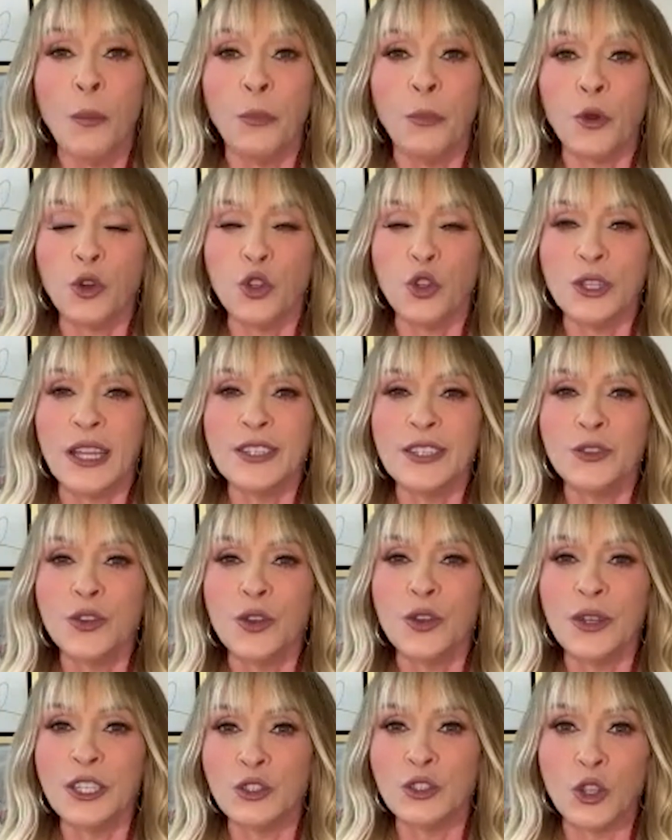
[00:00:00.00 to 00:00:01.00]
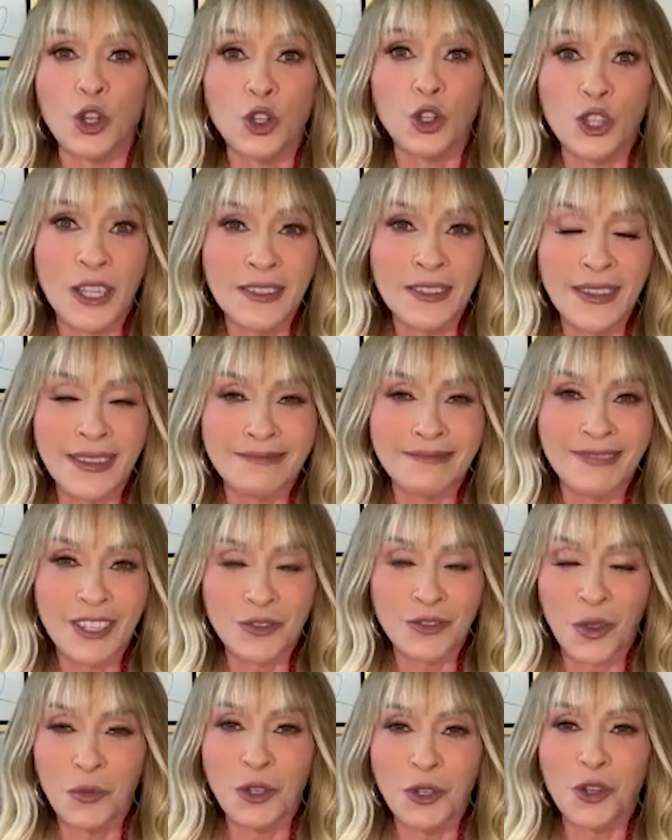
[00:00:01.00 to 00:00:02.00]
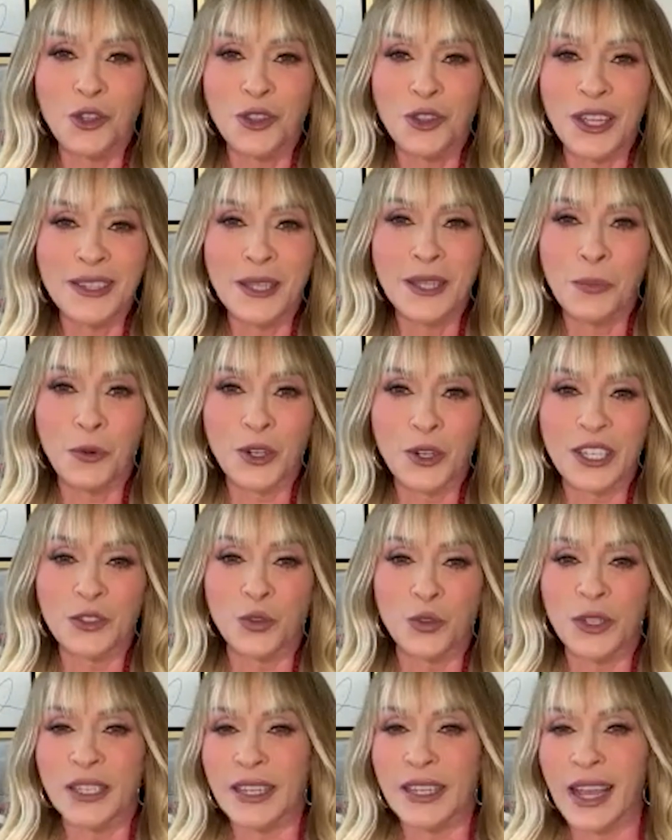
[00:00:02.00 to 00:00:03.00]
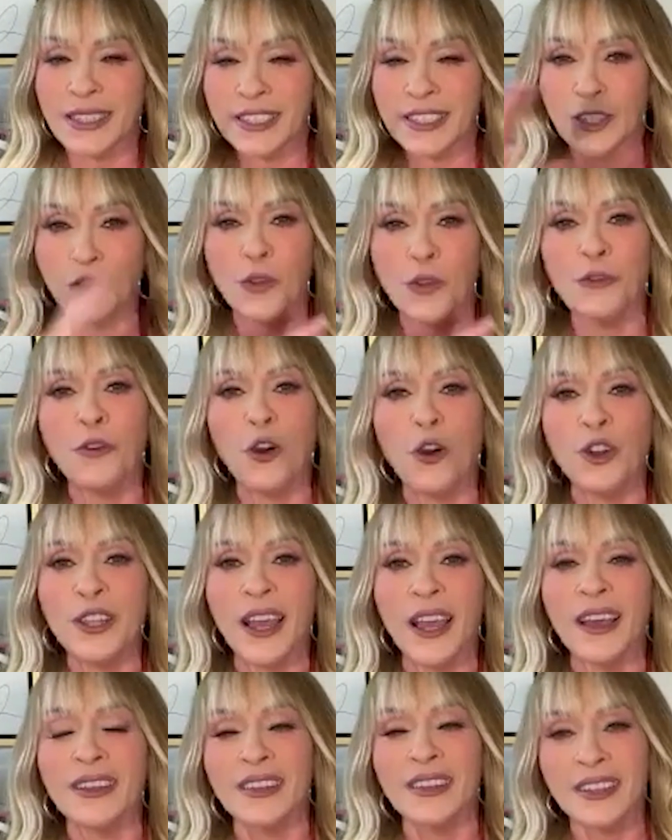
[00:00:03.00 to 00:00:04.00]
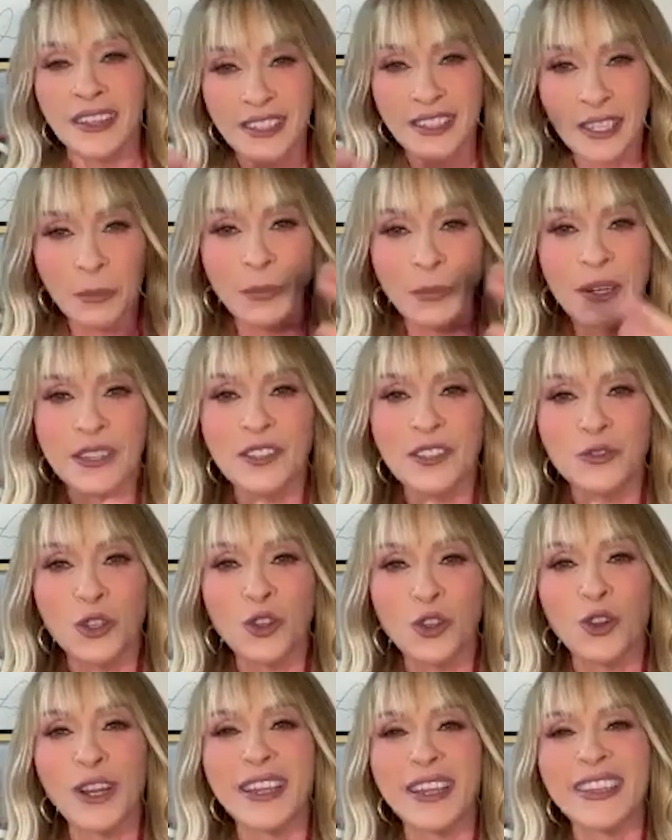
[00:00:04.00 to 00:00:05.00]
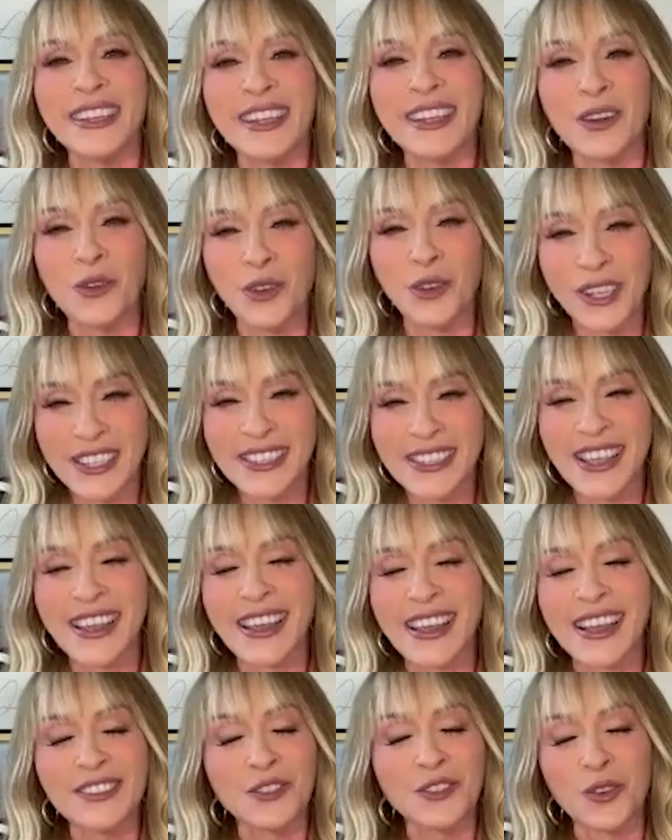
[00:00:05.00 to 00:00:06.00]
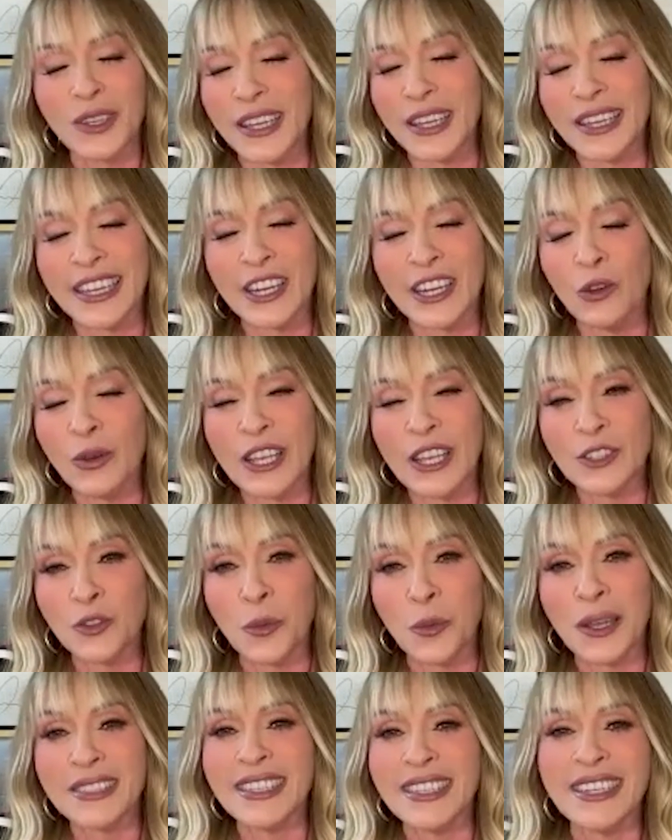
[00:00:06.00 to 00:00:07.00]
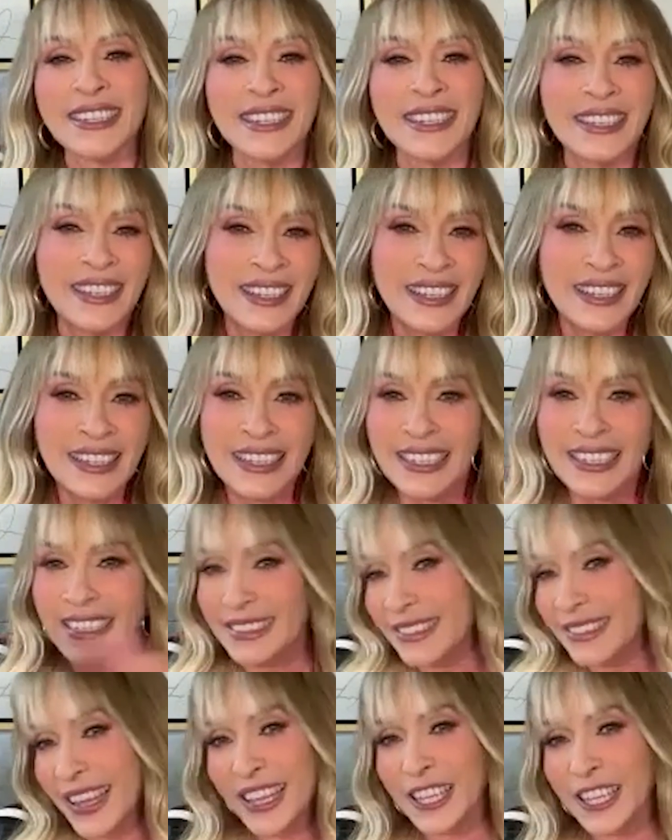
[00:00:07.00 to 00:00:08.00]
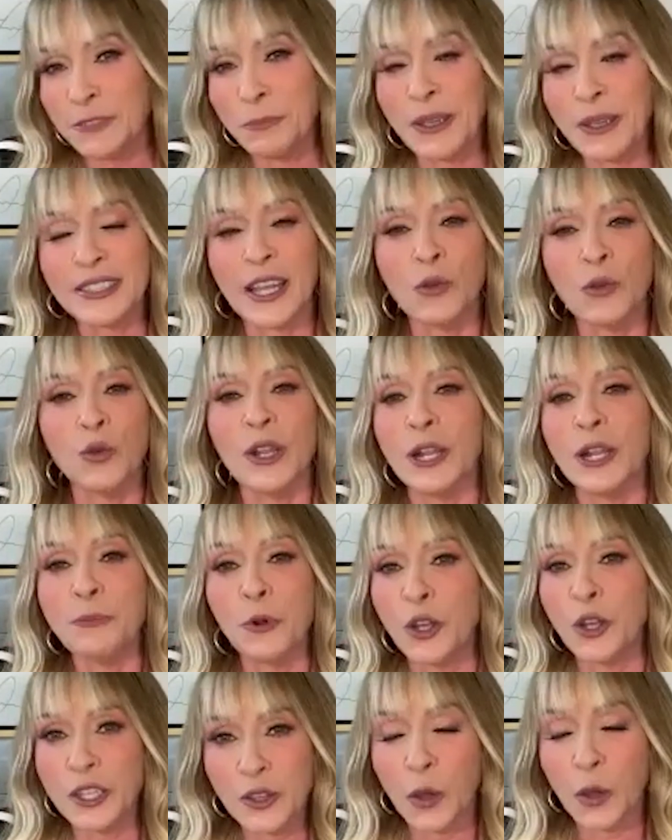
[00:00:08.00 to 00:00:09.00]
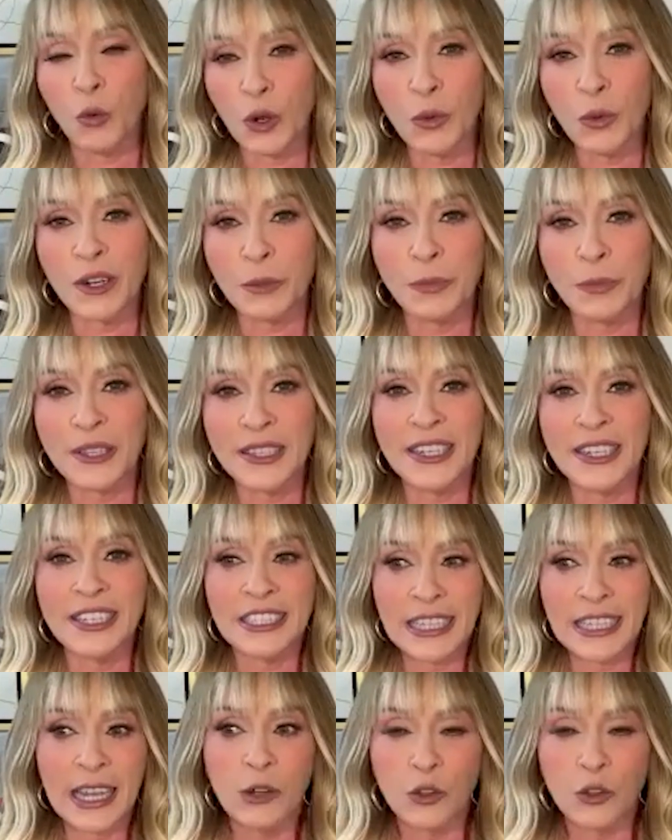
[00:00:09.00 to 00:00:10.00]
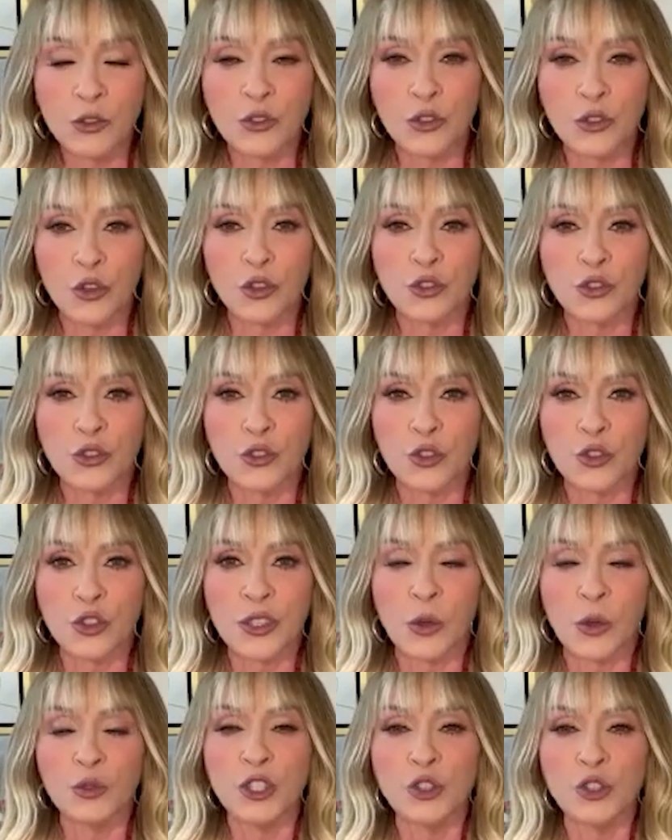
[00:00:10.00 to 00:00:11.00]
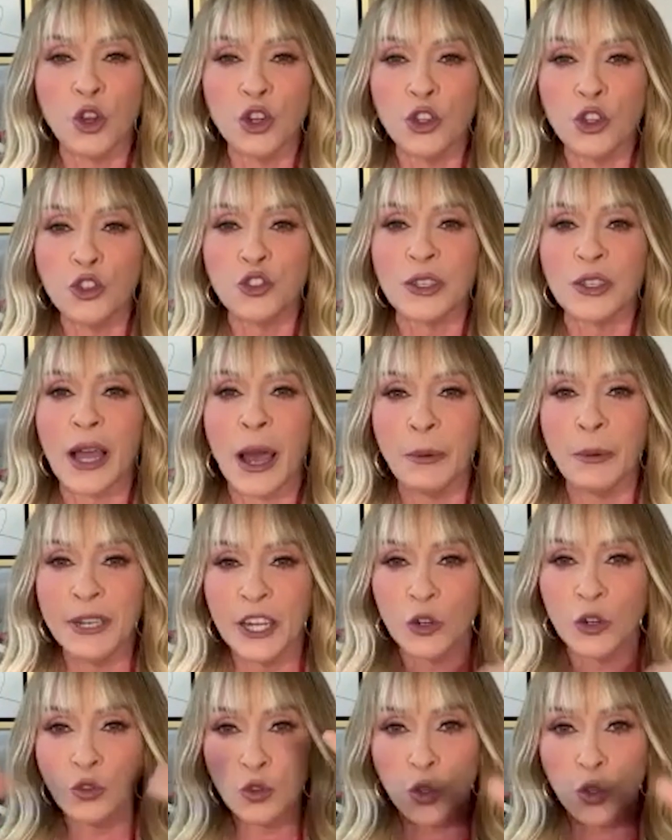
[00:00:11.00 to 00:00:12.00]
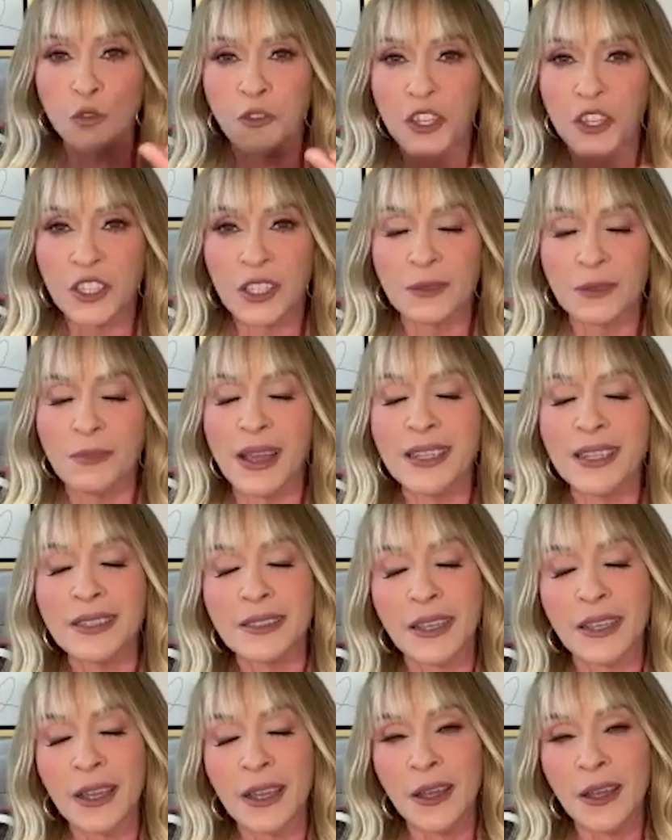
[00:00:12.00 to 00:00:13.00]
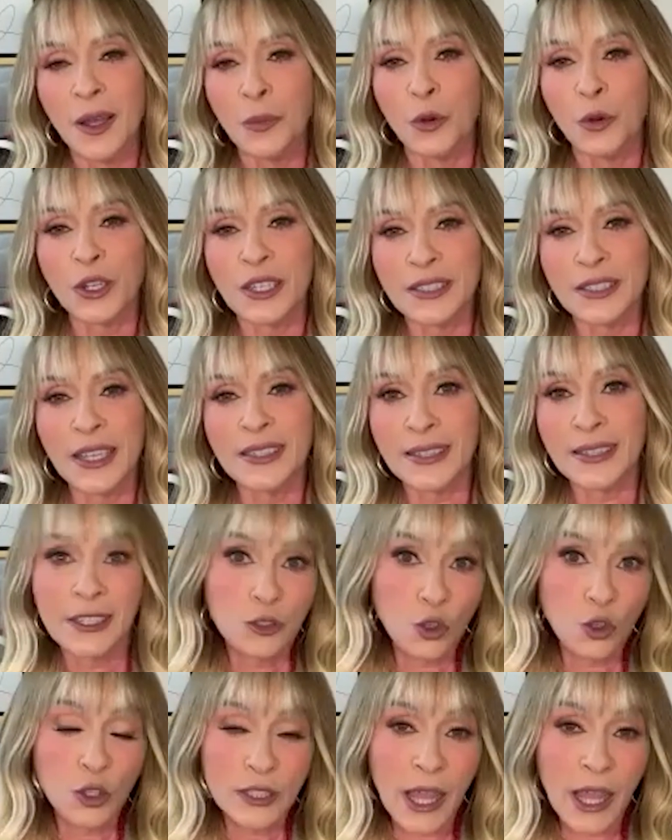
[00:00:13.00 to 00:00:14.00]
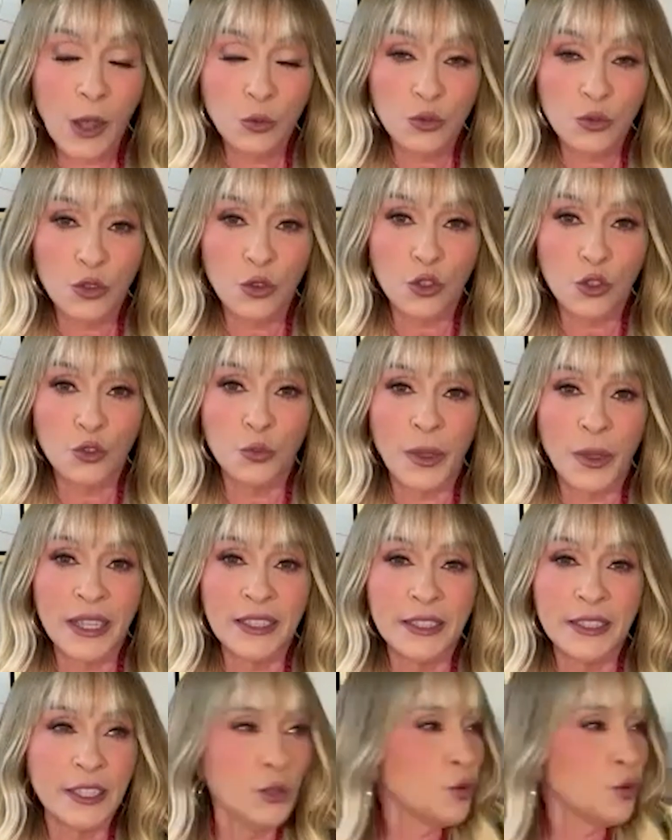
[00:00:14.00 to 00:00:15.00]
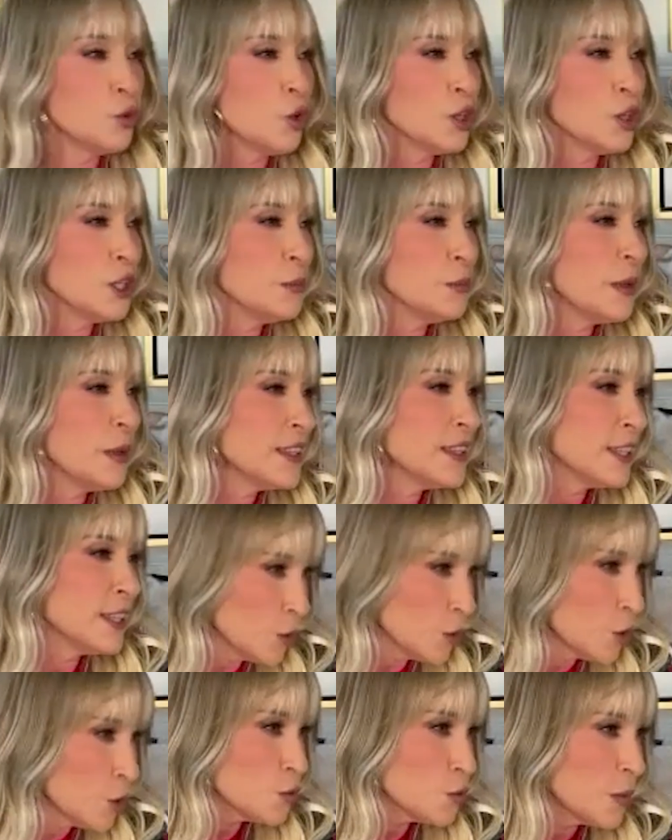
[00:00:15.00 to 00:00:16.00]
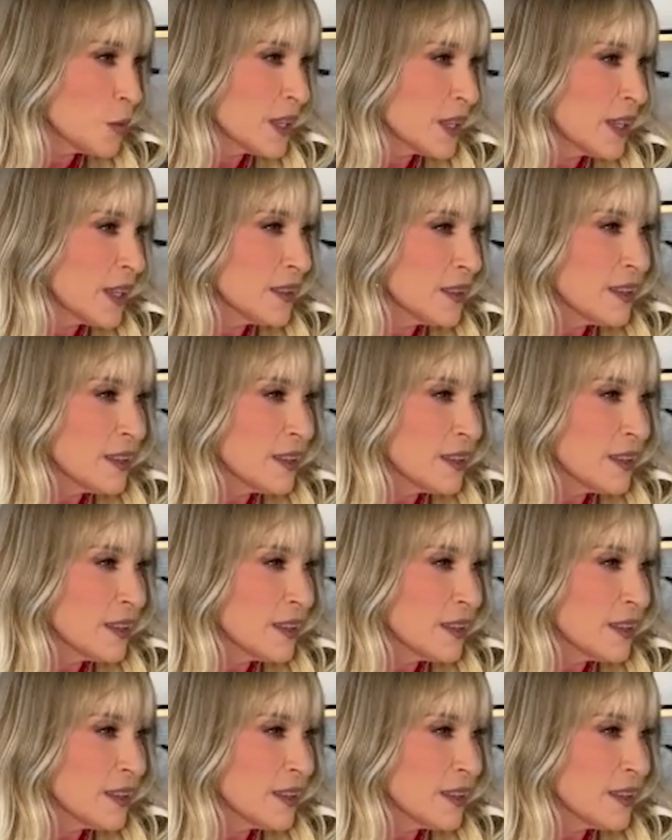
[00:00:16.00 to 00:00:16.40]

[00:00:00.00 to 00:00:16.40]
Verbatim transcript: Por lo tanto, estoy contenta, estoy muy contenta porque estoy haciendo euforia y aparte estoy con la gira con Cristian Castro, que creo que eso va a ser espectacular porque te vuelvo a repetir, ya los, los, los auditorios abrieron dos fechas más porque ya están sold los 21 y 22, ¿verdad?